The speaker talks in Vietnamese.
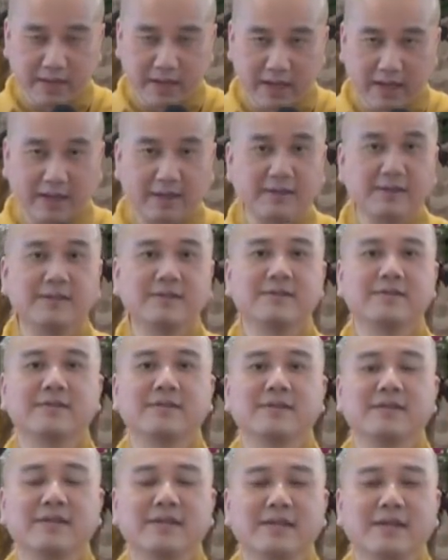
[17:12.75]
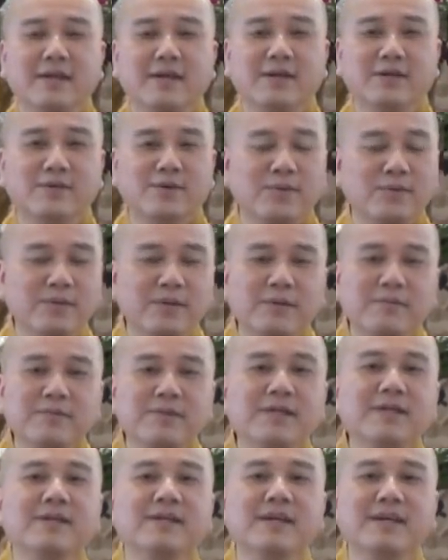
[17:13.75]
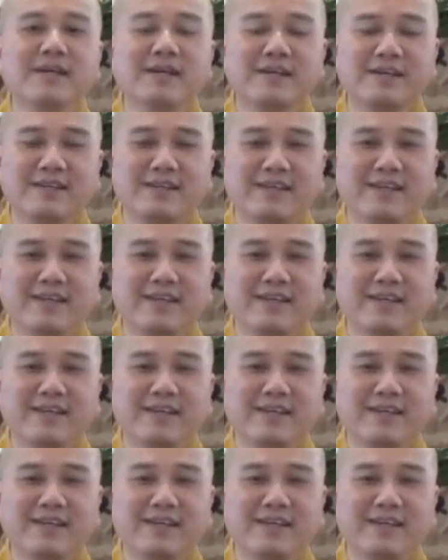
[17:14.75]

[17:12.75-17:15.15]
lợi cũng giống như á,